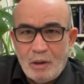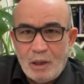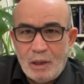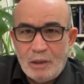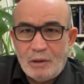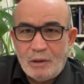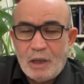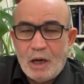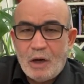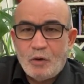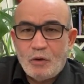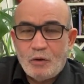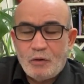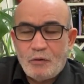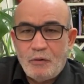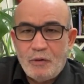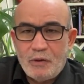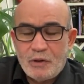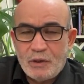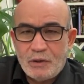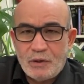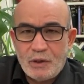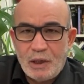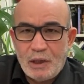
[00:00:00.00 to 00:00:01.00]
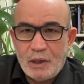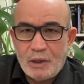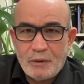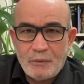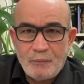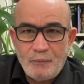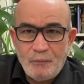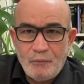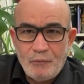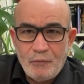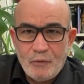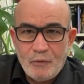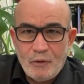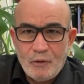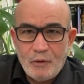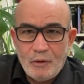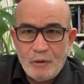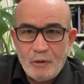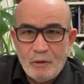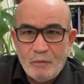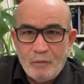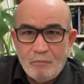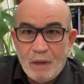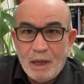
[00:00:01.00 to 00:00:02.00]
أن تخرج في الجزائر
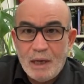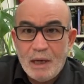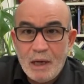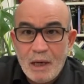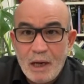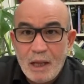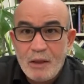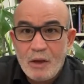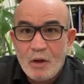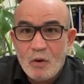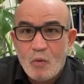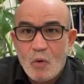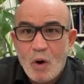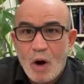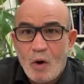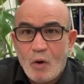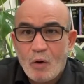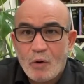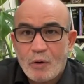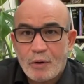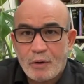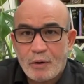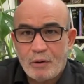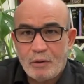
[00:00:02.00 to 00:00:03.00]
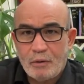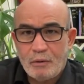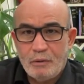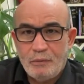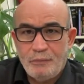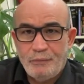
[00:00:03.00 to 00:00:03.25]
من الذي هو حر